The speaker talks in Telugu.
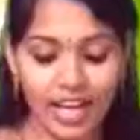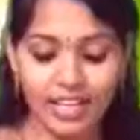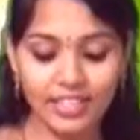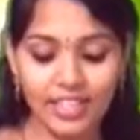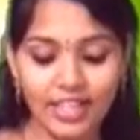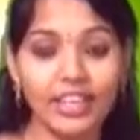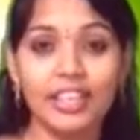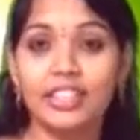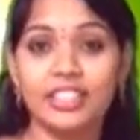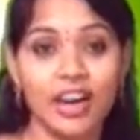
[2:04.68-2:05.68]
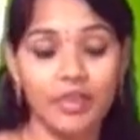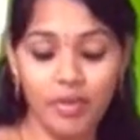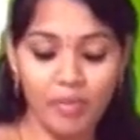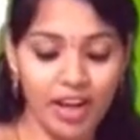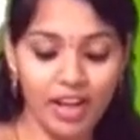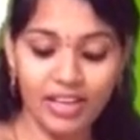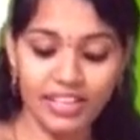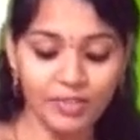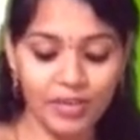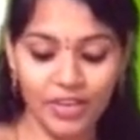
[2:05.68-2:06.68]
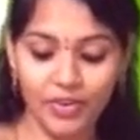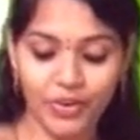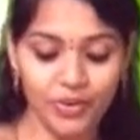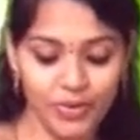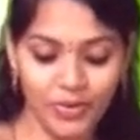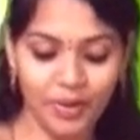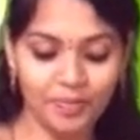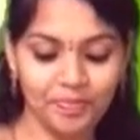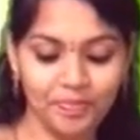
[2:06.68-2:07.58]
లాస్ట్ లక్కీ శ్రావణ మహాలక్ష్మి ఎవరో చూద్దాం